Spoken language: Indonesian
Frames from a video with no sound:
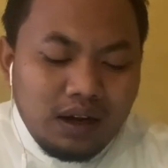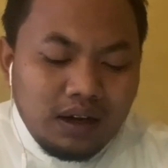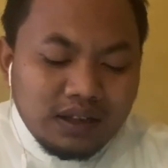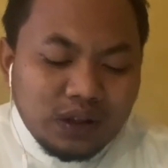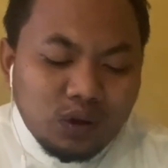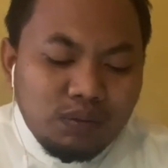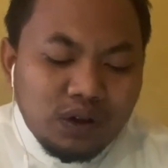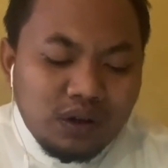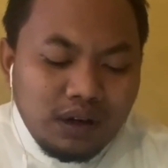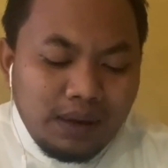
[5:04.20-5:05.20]
satu
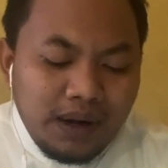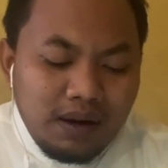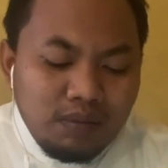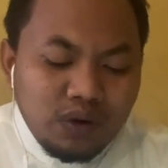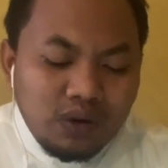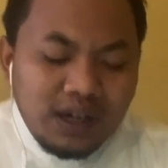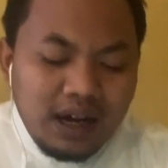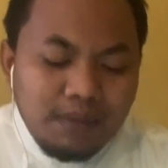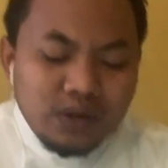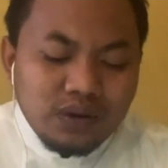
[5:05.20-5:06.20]
menun, apa
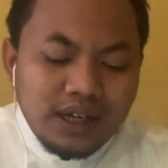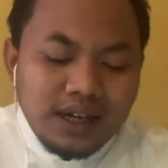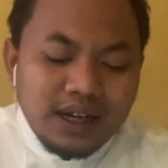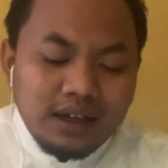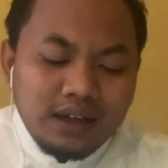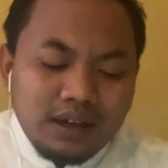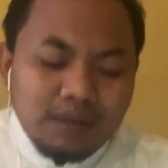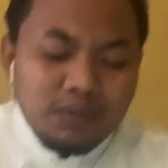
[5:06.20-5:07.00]
menunda masuknya ke